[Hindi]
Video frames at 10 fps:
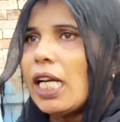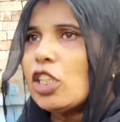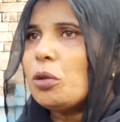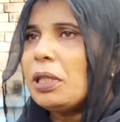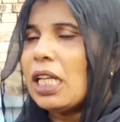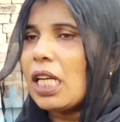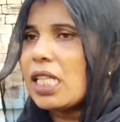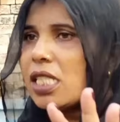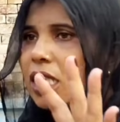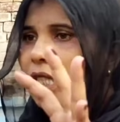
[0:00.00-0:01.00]
ना ही तो मैंने
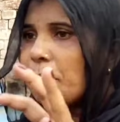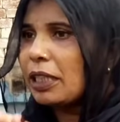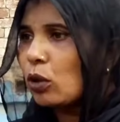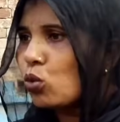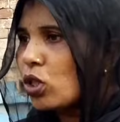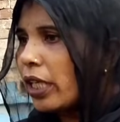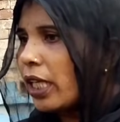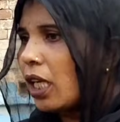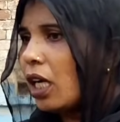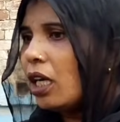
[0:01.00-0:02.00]
राजनीति पे तो कुछ
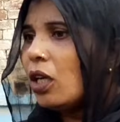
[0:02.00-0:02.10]
लेना